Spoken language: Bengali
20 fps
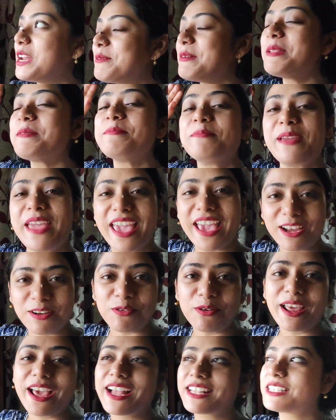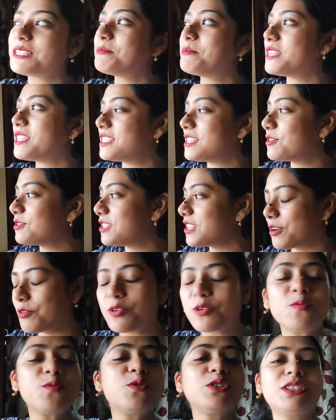হয়নি মানে মেঘ করে আছে বৃষ্টি যে
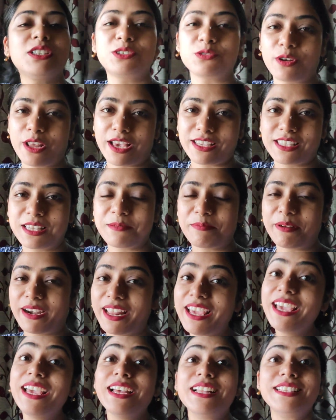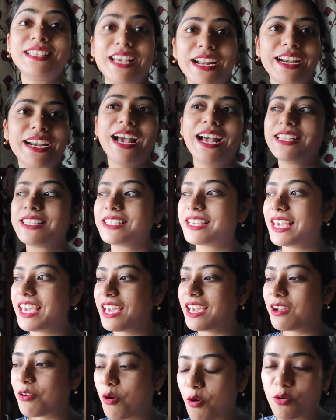কোনো মুহূর্তে চলে আসতে পারে জানি না আজকে
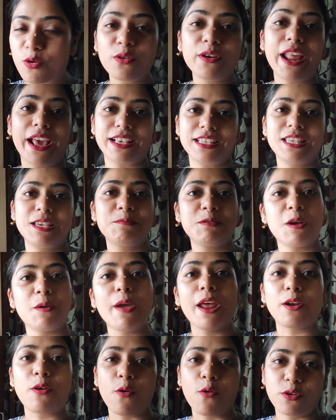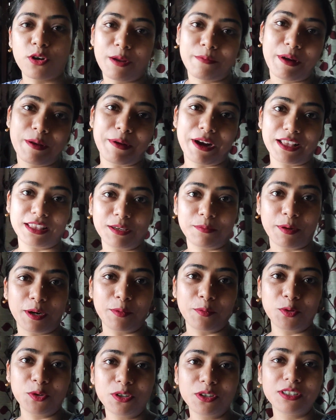কখন অ্যাকসেপ্ট হবে আর কখন আমরা বেরাতে
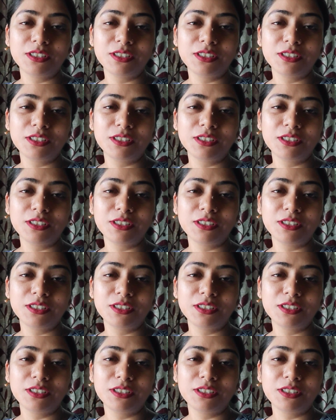পারবো